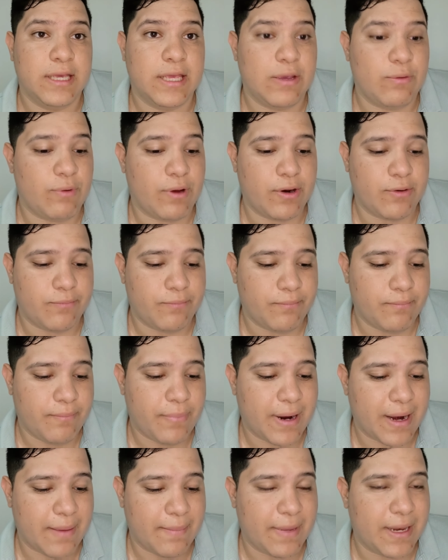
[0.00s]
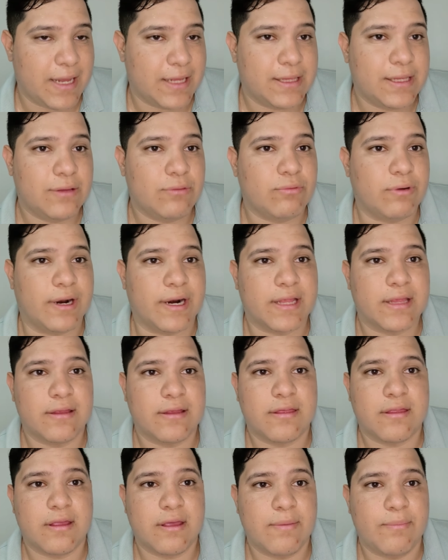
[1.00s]
Y bueno, para mí la titular
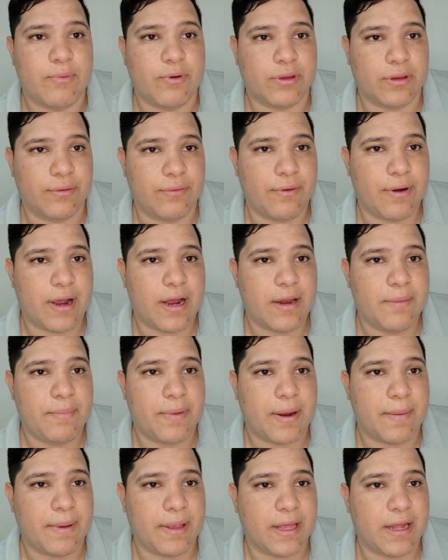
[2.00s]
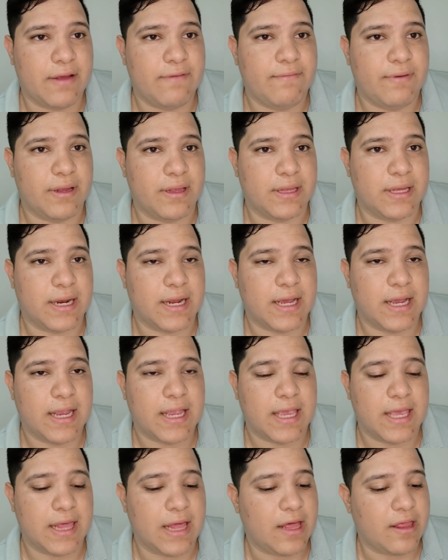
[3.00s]
de este Deportivo Cali para mañana enfrentar a
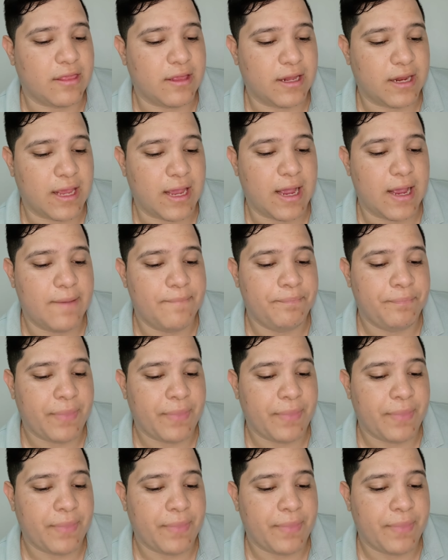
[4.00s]
Equidad sería